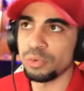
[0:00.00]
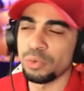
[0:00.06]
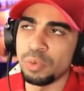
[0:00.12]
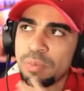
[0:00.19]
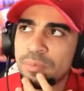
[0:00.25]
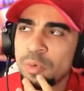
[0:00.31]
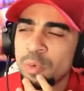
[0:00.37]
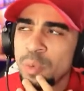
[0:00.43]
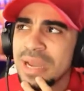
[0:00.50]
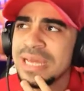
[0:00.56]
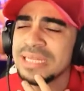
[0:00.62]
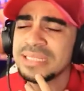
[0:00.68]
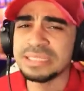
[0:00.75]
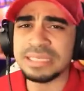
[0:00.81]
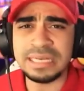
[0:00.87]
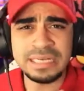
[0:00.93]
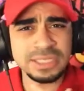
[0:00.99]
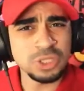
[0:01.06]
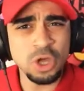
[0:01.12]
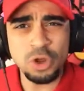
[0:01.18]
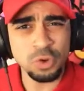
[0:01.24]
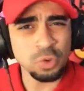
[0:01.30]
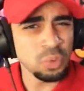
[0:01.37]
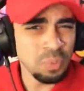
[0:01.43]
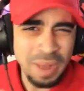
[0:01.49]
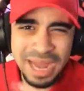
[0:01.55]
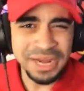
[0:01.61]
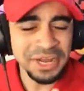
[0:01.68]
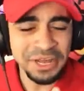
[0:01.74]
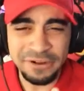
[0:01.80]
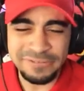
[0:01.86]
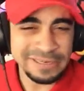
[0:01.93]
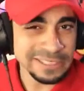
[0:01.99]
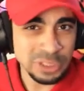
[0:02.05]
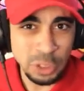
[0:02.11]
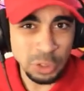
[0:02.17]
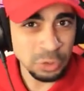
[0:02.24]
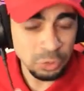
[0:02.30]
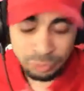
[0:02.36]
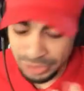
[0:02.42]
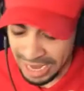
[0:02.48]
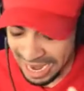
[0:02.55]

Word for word: روم وين تصير الستور روم ما نعرف الستور روم